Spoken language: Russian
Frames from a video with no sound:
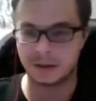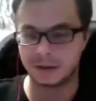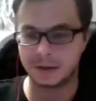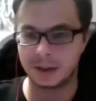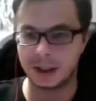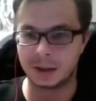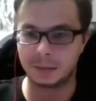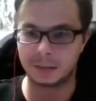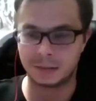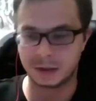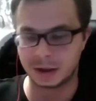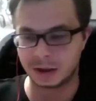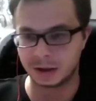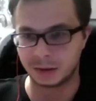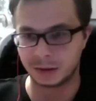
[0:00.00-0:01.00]
э, всем
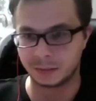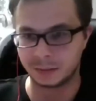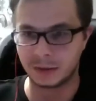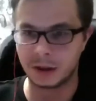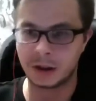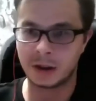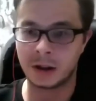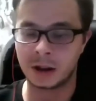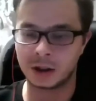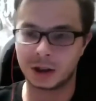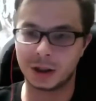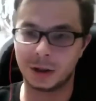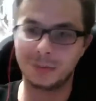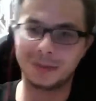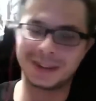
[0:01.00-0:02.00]
э, я
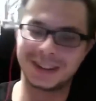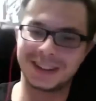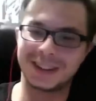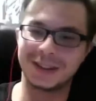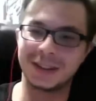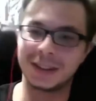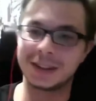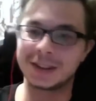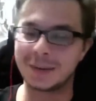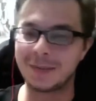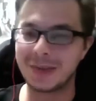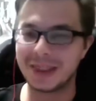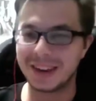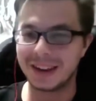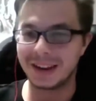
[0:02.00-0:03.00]
шалом, как говорится.
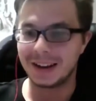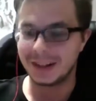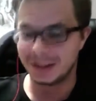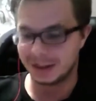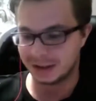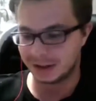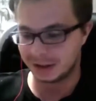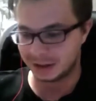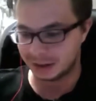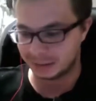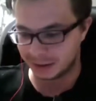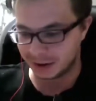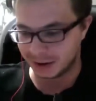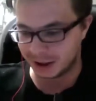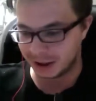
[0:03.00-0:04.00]

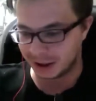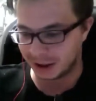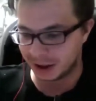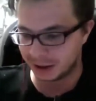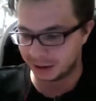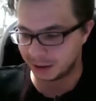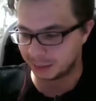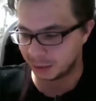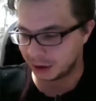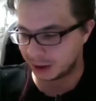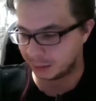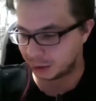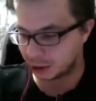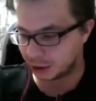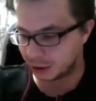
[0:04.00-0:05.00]
Давайте я
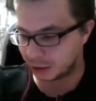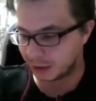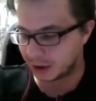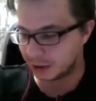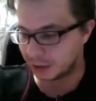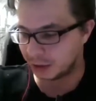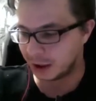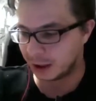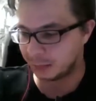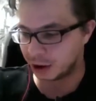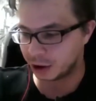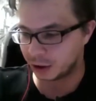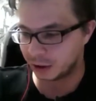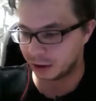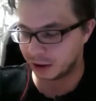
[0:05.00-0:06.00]
немного опишу ситуацию. Я
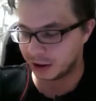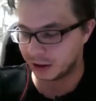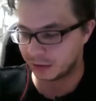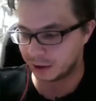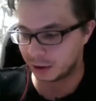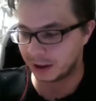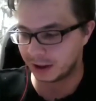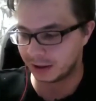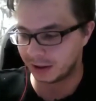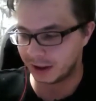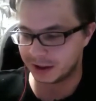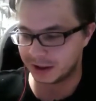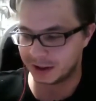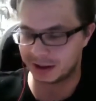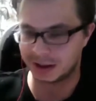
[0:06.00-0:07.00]
пришел на взлом
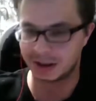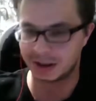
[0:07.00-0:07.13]
конверсии,